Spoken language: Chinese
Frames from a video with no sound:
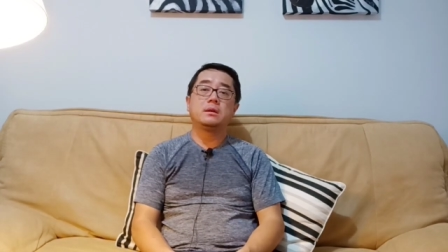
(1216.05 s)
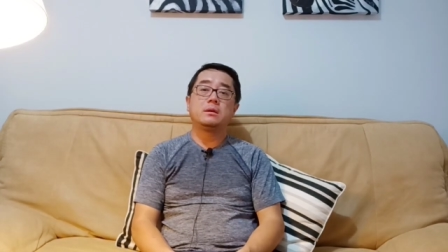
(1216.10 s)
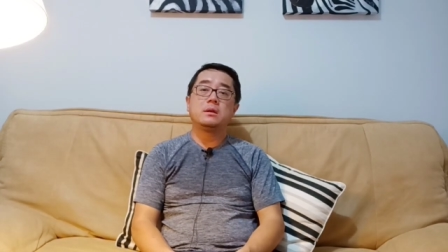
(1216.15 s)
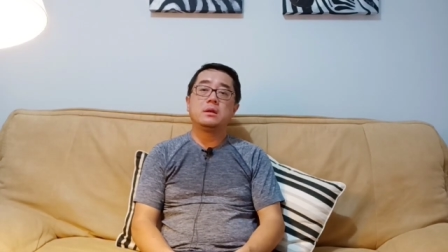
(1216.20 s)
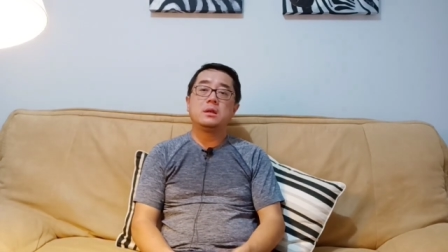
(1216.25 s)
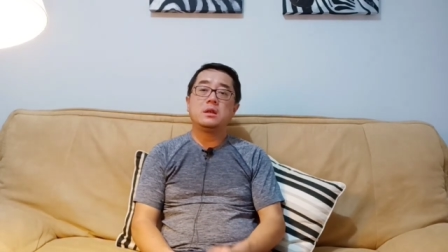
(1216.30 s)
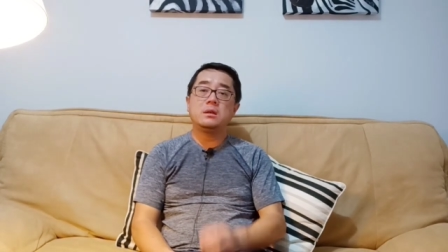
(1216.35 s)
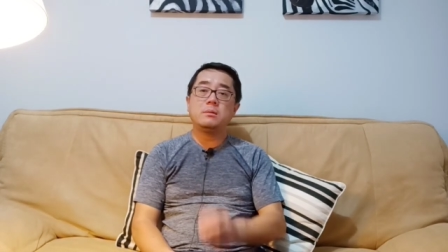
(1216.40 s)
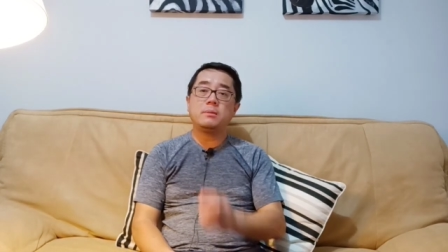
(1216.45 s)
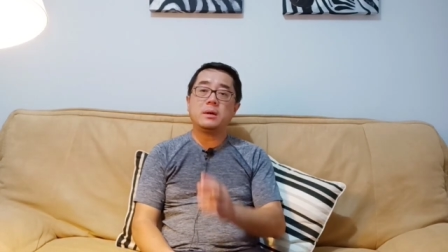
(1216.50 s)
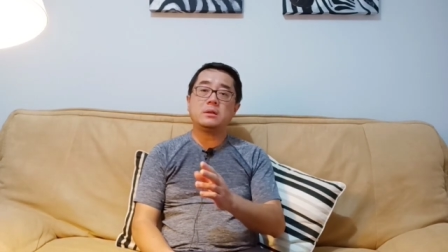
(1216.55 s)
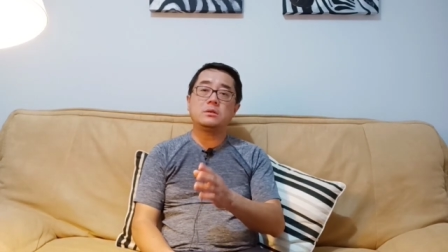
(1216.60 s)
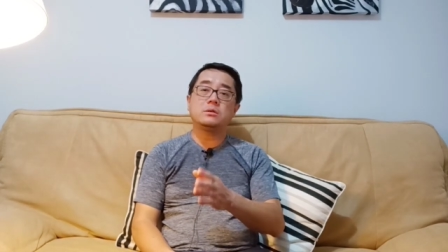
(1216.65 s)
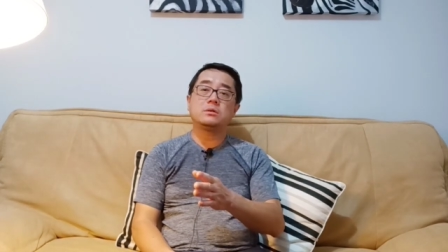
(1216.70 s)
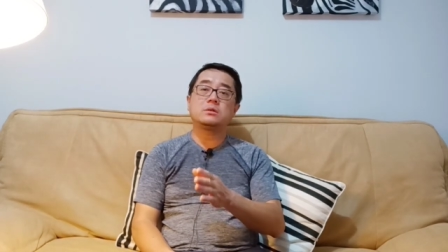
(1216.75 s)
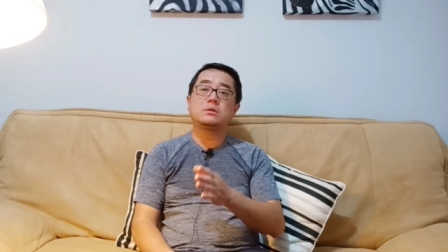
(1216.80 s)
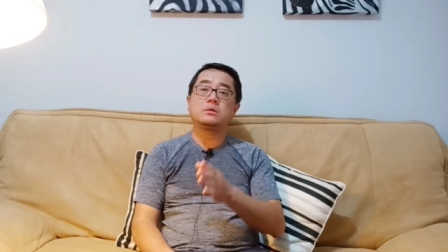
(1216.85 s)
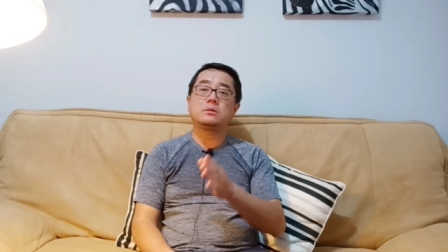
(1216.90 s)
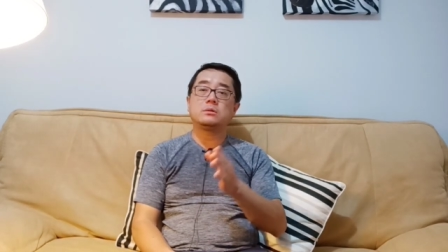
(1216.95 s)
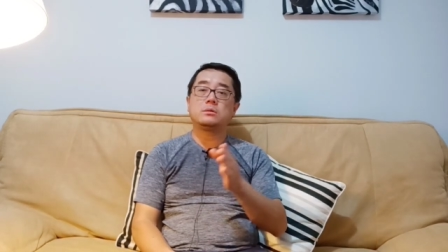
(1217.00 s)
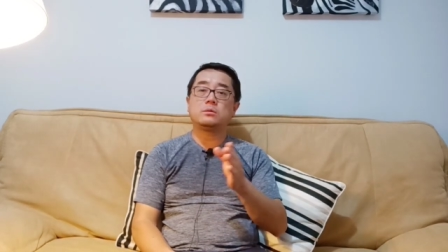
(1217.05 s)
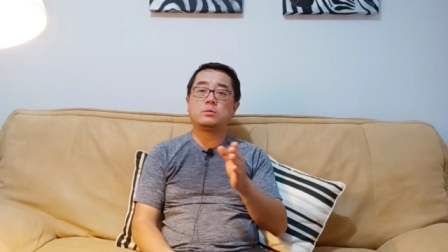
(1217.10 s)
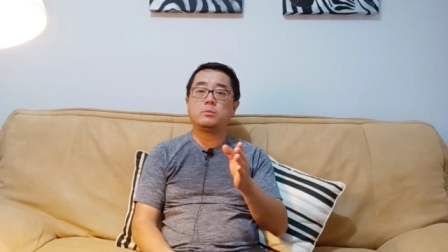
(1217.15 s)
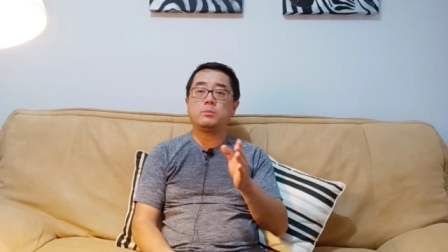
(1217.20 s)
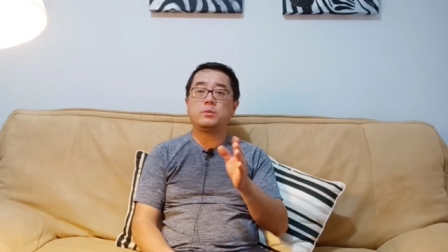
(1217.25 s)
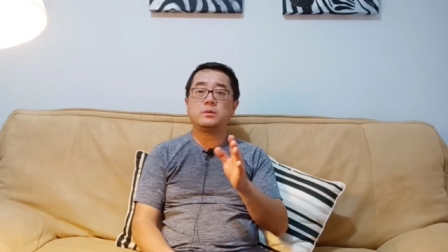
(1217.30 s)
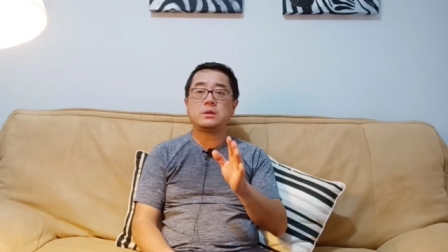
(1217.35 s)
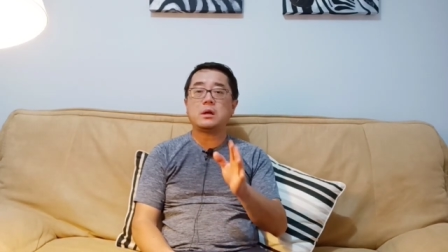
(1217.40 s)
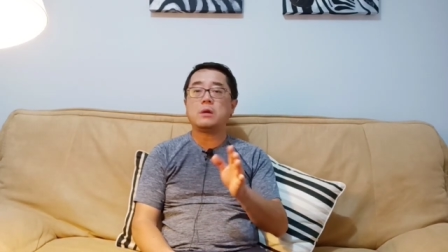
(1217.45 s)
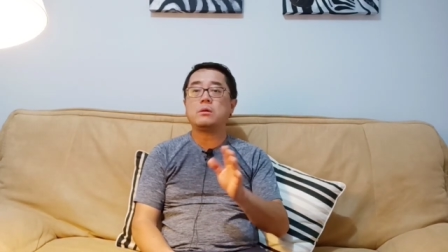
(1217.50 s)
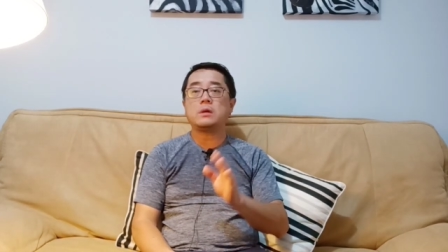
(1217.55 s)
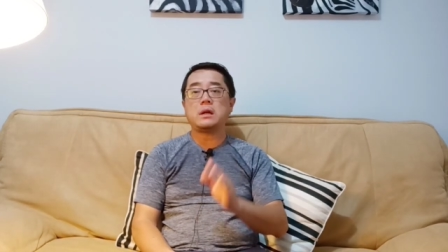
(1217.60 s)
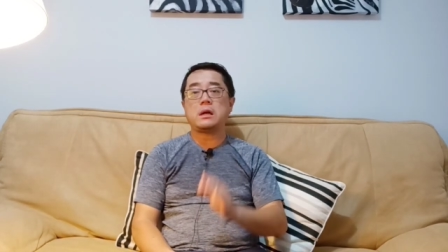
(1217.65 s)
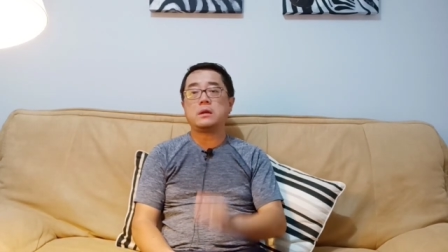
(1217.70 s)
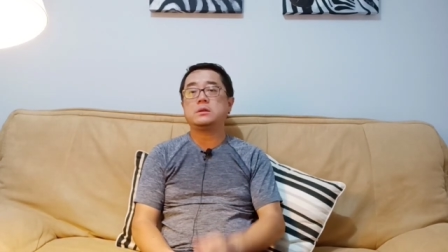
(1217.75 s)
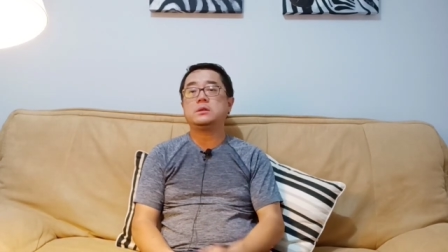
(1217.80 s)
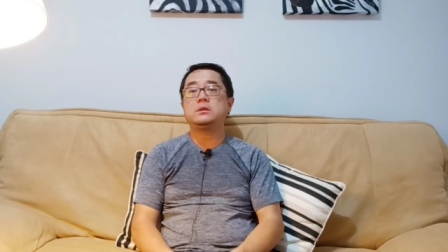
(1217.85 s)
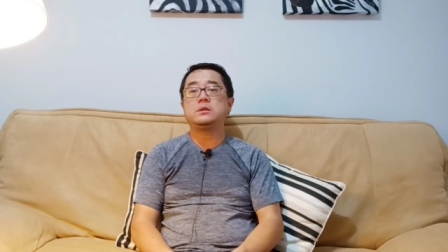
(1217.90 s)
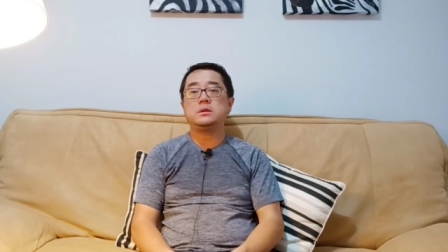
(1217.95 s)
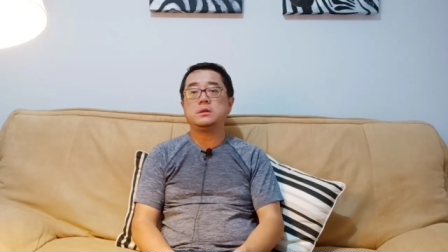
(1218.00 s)
一般就是不超过两个
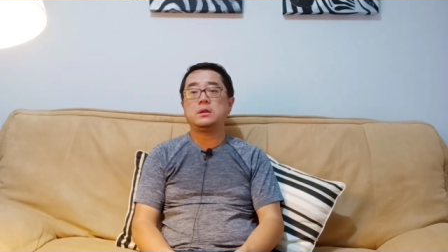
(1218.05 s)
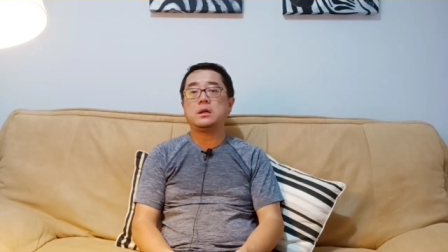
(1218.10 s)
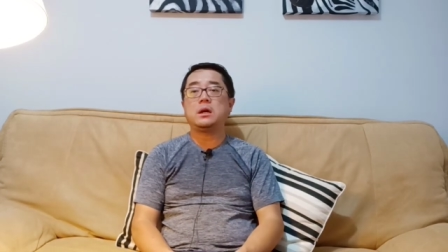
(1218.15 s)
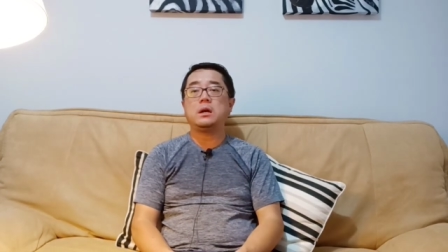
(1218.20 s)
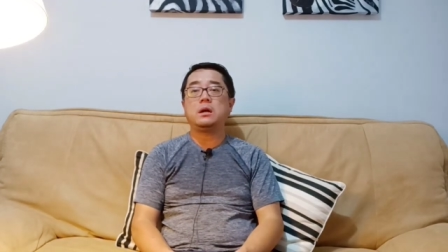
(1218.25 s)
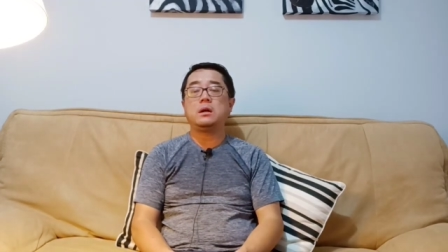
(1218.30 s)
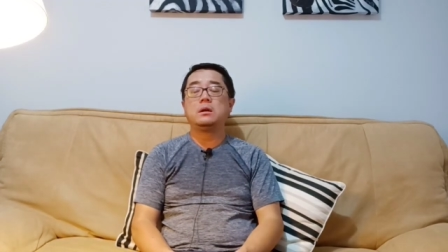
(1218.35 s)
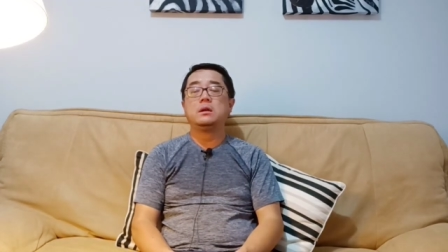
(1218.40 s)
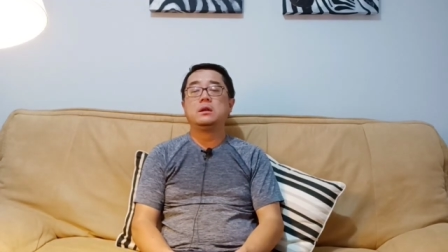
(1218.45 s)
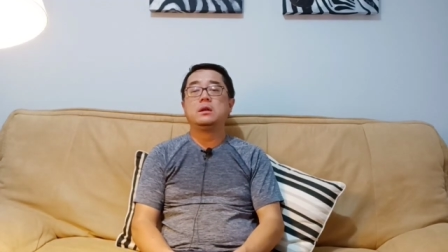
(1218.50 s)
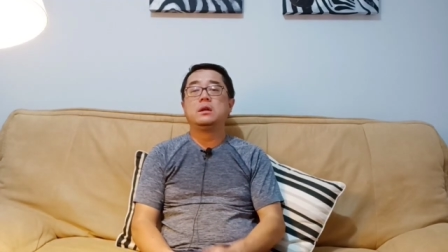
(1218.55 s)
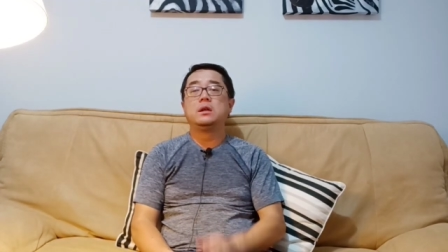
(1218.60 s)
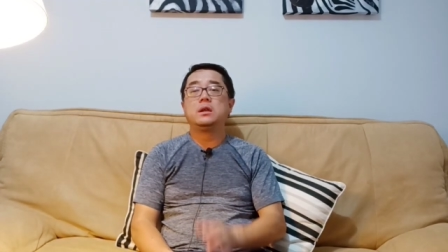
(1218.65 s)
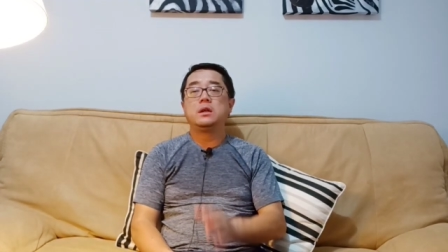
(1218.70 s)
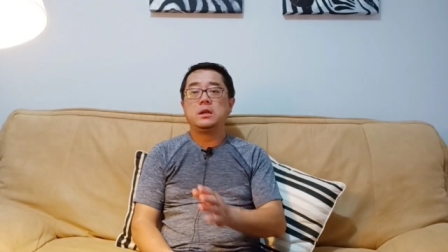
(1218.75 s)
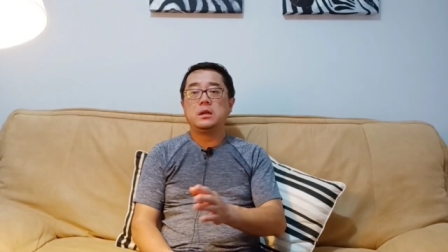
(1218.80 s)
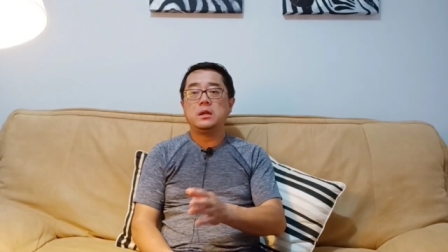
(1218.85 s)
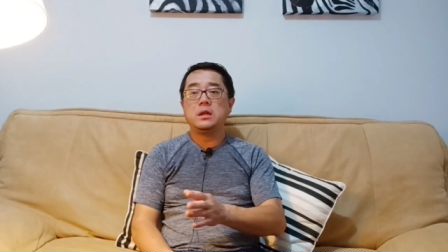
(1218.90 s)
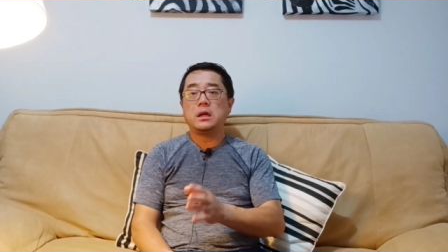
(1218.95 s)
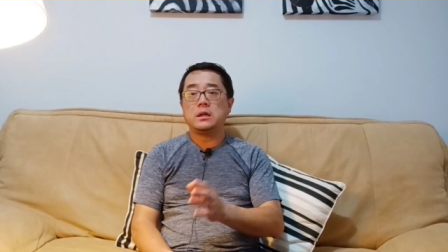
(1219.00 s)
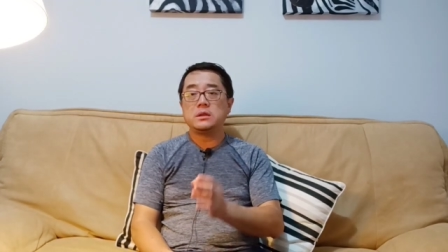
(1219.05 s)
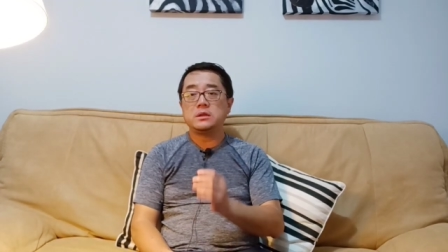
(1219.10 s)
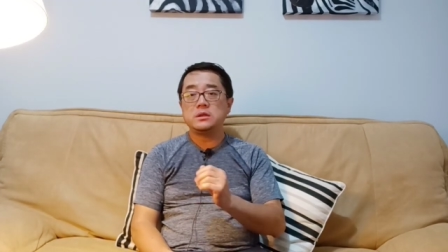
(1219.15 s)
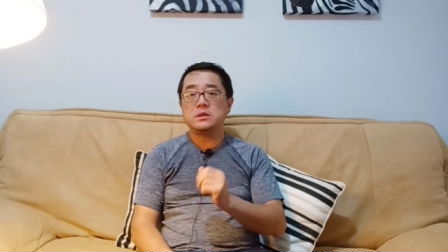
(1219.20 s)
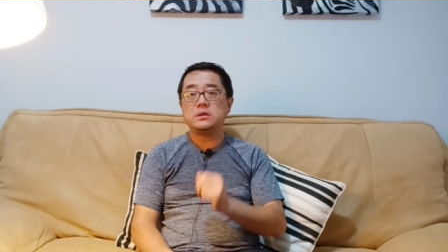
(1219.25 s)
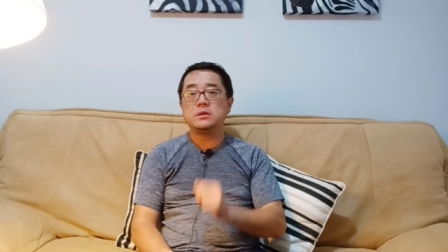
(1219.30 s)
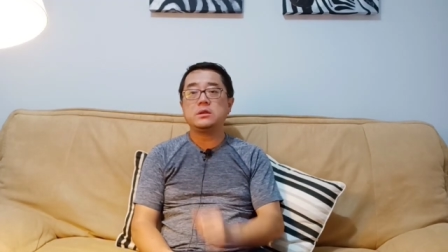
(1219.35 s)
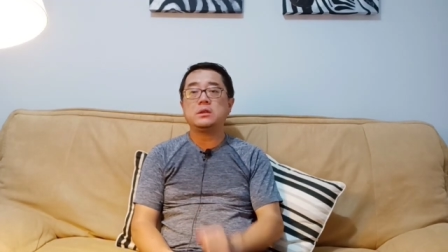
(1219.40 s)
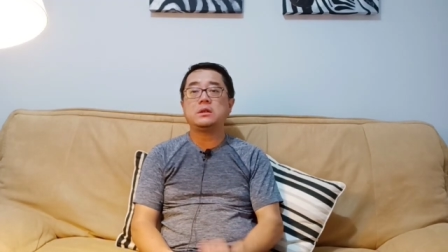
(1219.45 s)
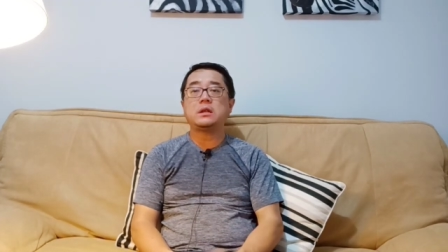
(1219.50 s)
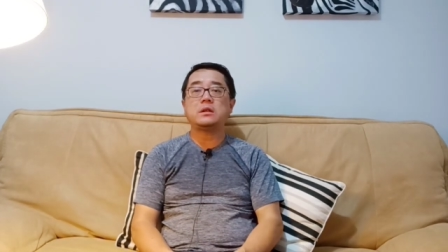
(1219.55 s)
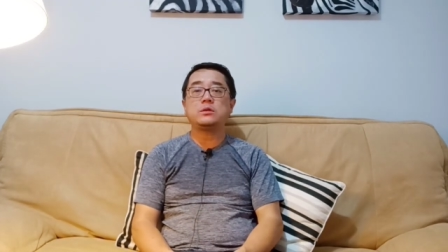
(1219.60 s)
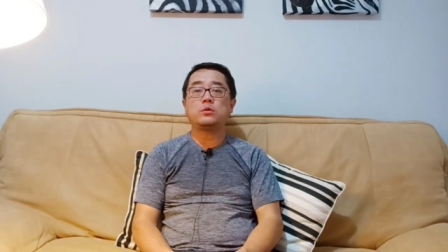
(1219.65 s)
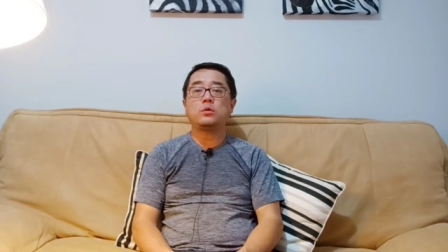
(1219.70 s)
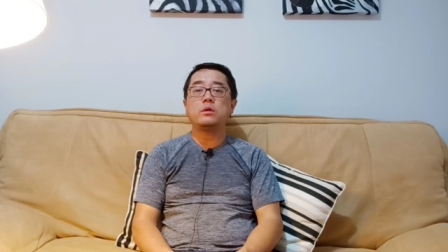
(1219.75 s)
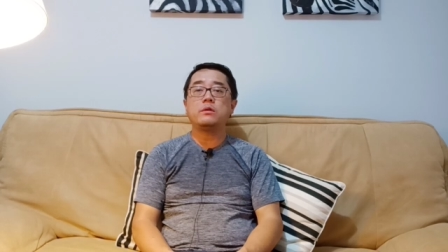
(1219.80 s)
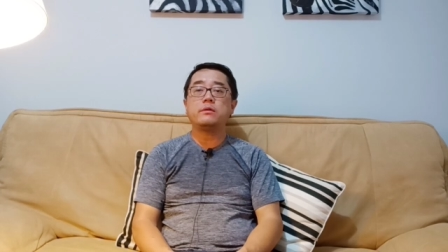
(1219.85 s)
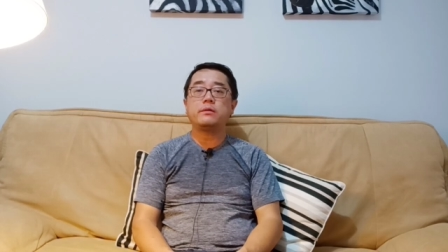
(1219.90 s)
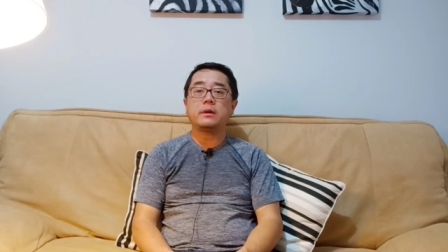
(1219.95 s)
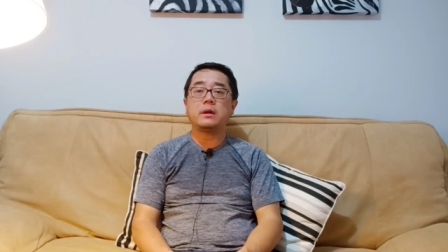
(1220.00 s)
星期啊，一两个星期之内他就
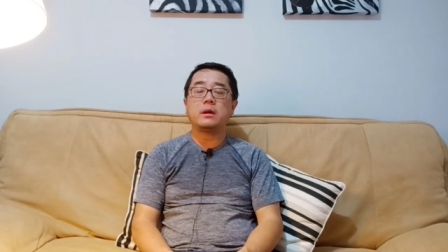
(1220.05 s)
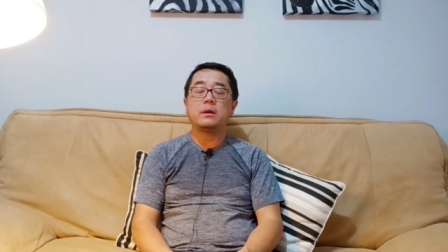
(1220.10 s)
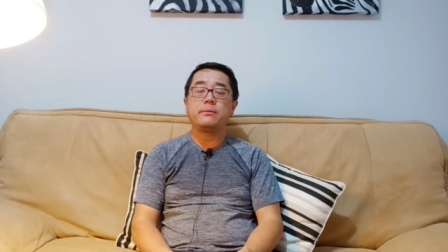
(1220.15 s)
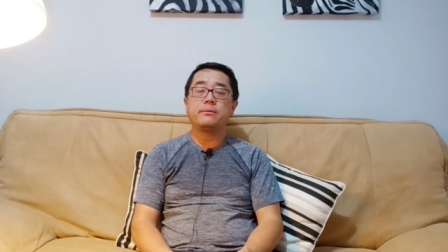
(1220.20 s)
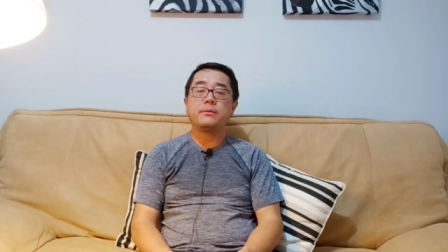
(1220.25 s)
恢复了。